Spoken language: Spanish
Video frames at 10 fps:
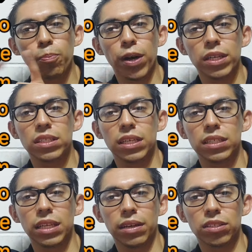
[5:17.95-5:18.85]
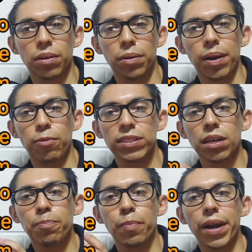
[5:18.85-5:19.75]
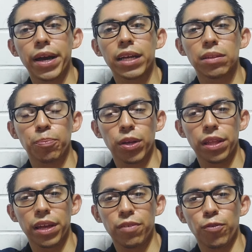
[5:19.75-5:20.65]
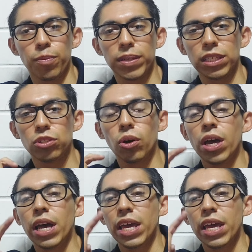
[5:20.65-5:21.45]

puedes este, escribirme al WhatsApp para que te pueda dar informes, ¿listo?